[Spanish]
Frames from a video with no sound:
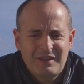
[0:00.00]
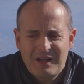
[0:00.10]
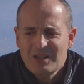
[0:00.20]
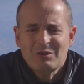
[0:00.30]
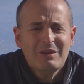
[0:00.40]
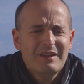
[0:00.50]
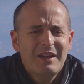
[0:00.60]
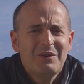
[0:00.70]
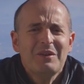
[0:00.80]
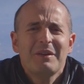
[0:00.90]
qué
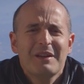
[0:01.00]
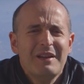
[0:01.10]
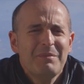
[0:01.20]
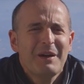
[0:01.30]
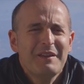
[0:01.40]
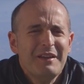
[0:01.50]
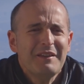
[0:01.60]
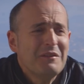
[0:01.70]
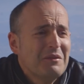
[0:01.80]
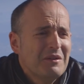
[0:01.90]
casualidad, ¿no? De verle padre. Y
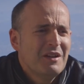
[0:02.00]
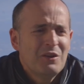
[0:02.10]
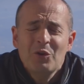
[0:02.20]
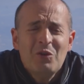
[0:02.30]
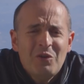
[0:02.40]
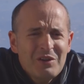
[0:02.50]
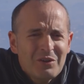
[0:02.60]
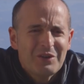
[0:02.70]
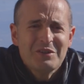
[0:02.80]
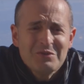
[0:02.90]
digo, no, no,
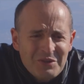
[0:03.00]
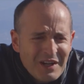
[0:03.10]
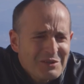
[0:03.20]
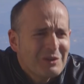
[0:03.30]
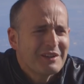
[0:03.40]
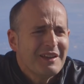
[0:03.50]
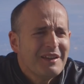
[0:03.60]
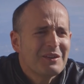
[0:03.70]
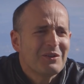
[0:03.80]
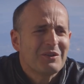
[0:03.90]
hijo, eso no es
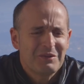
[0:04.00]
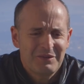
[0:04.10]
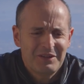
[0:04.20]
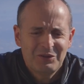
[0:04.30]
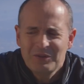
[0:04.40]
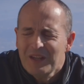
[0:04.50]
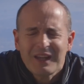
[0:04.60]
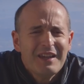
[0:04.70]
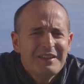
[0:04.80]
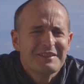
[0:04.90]
casualidad. Digo, entonces,
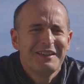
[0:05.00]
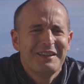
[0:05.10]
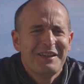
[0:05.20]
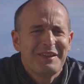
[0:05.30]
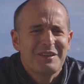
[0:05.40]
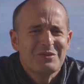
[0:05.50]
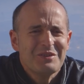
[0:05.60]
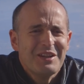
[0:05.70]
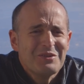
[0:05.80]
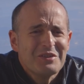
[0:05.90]
¿qué es? Eso,
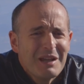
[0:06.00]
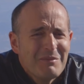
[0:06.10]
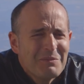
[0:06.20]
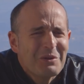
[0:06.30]
eso se llama